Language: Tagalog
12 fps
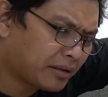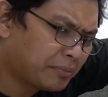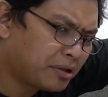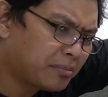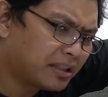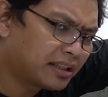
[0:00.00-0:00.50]

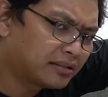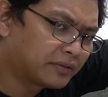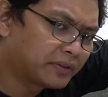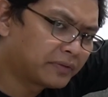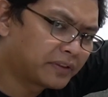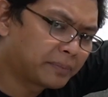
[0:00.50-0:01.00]
Pero mga nasa
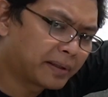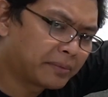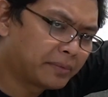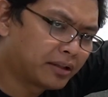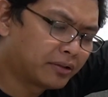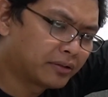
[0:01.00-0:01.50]
55
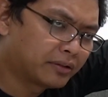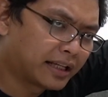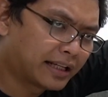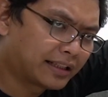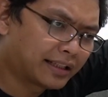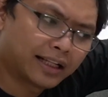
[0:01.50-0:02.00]
daw
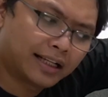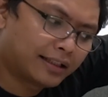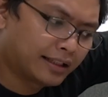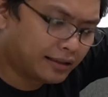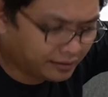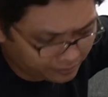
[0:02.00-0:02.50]
yata
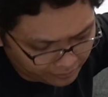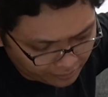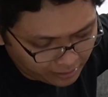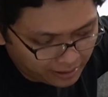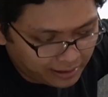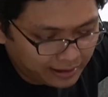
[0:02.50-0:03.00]
dati.
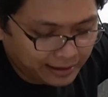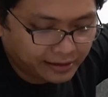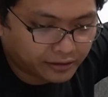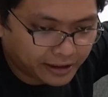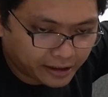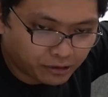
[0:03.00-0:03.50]

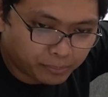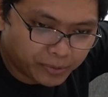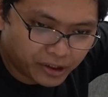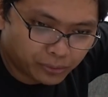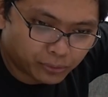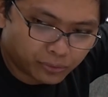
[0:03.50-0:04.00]
Kasi itong
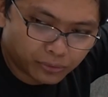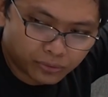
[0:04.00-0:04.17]
B2,